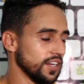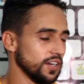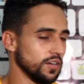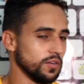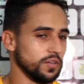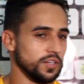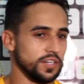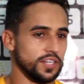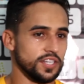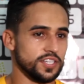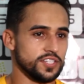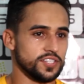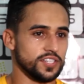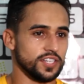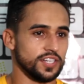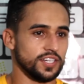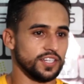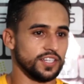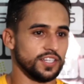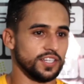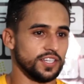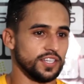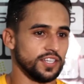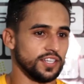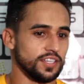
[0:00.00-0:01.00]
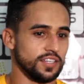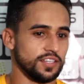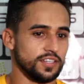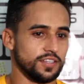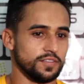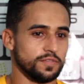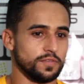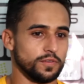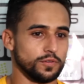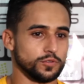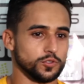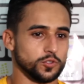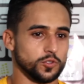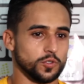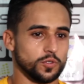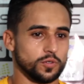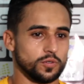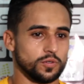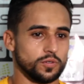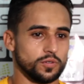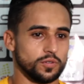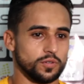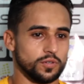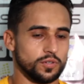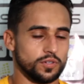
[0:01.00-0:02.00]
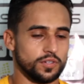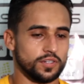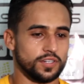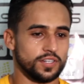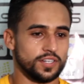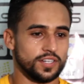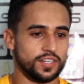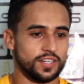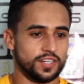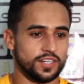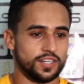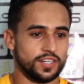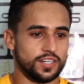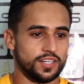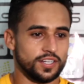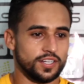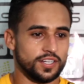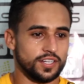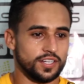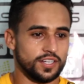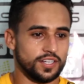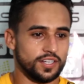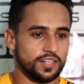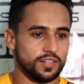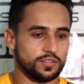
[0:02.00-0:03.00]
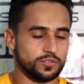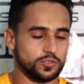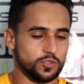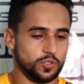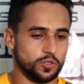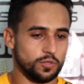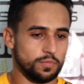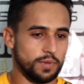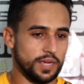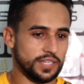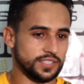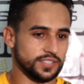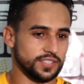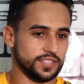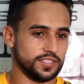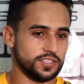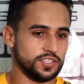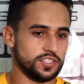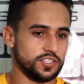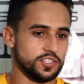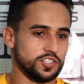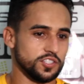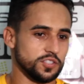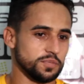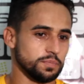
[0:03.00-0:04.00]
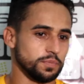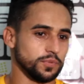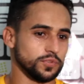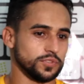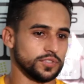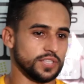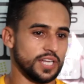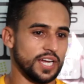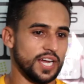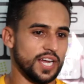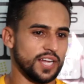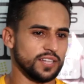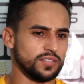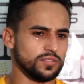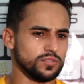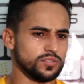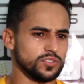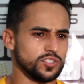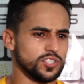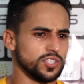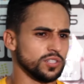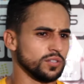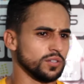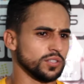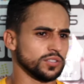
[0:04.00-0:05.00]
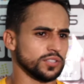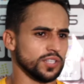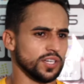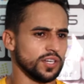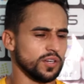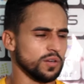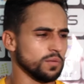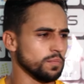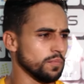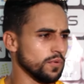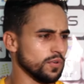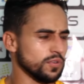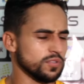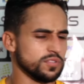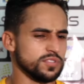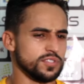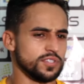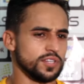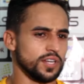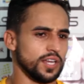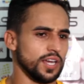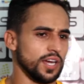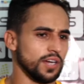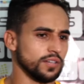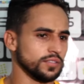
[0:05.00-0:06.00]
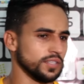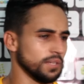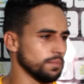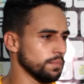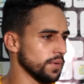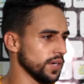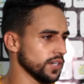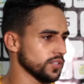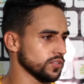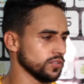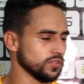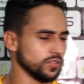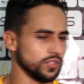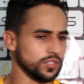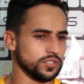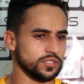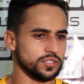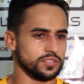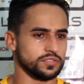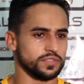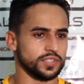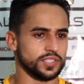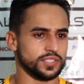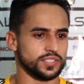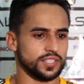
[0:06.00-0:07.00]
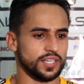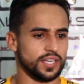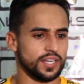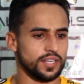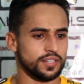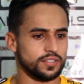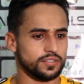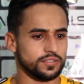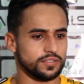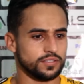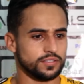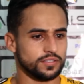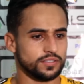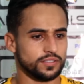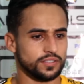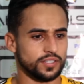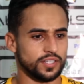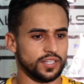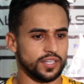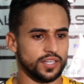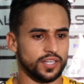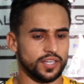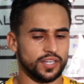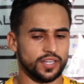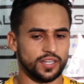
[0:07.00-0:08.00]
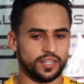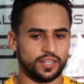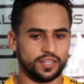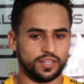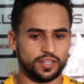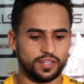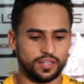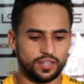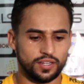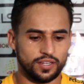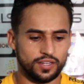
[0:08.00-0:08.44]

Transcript: O início ali foi um jogo um jogo bastante disputado, digo até que é um pouco desleal da parte do nosso adversário. É...